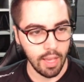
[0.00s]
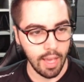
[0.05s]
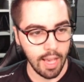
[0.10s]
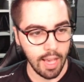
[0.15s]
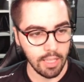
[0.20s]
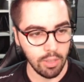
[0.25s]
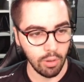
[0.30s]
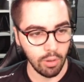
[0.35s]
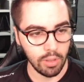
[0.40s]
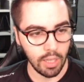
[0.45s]

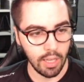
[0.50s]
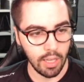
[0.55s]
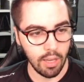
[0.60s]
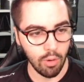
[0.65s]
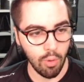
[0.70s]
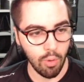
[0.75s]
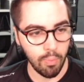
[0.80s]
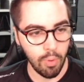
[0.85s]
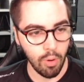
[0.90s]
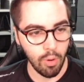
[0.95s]
Essa outra aqui,
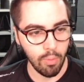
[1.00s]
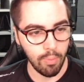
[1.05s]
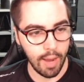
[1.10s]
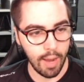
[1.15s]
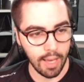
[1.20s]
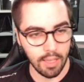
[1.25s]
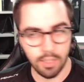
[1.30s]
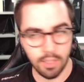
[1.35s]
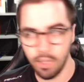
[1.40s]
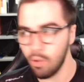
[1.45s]
cupom
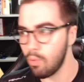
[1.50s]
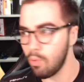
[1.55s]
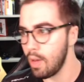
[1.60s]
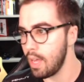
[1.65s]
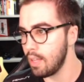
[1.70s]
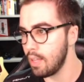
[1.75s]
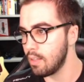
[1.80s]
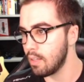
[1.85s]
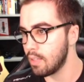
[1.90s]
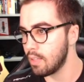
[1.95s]
BLACK50,